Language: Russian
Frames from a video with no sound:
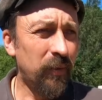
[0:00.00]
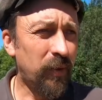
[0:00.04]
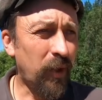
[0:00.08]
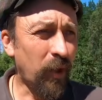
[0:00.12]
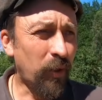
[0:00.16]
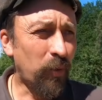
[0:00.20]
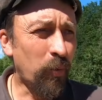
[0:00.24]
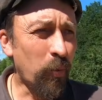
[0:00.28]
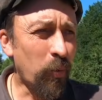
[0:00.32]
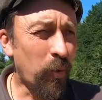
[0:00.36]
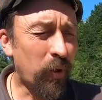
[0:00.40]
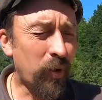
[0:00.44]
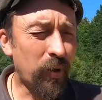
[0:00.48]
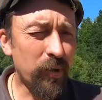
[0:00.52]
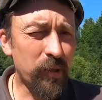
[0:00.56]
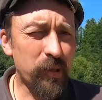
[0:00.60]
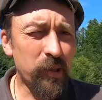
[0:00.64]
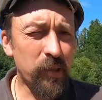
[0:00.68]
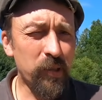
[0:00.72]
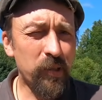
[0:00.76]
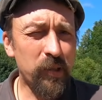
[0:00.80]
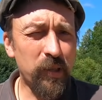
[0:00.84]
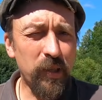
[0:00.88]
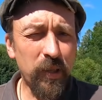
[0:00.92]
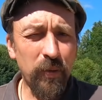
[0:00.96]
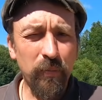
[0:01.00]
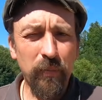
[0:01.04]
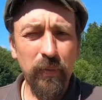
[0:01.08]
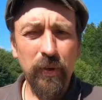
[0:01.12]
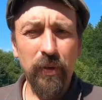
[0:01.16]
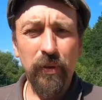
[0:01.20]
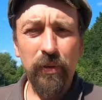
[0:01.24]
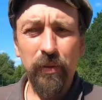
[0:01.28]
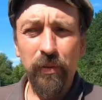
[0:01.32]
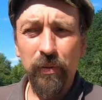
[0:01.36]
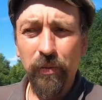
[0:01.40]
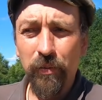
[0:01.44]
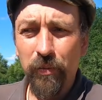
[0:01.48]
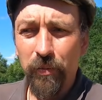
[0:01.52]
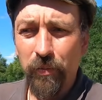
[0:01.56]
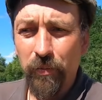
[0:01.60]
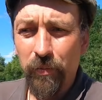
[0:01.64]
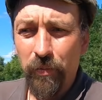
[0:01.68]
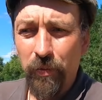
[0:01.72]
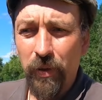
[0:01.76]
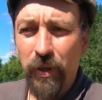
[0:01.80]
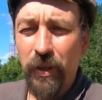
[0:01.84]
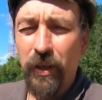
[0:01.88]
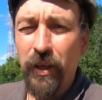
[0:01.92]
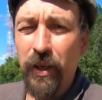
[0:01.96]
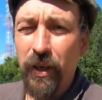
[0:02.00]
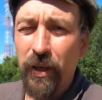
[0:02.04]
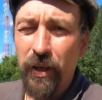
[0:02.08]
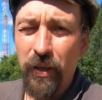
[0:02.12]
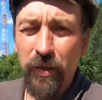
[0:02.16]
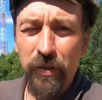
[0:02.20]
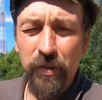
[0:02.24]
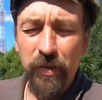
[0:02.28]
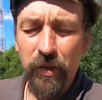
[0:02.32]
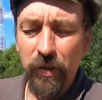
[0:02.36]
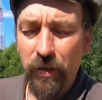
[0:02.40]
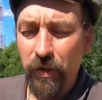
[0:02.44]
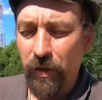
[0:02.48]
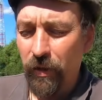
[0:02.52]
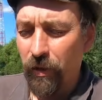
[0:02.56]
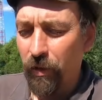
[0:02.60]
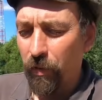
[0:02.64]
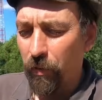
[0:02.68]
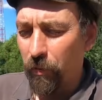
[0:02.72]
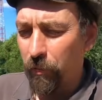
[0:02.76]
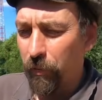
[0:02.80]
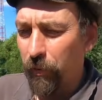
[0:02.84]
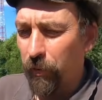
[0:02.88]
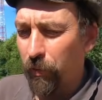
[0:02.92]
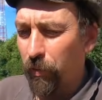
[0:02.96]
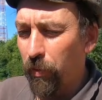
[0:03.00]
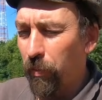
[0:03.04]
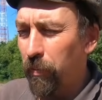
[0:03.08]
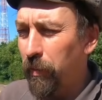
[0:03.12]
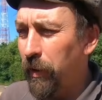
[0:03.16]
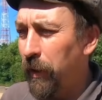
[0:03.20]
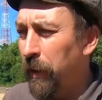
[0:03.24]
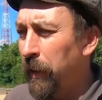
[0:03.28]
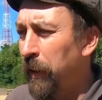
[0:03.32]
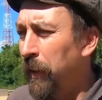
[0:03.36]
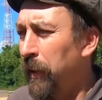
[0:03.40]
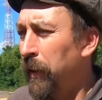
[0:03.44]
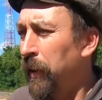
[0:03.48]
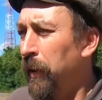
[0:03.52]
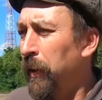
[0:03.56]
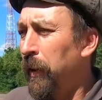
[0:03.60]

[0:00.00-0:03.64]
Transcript: татохался с ними, э, игрался и тому подобное.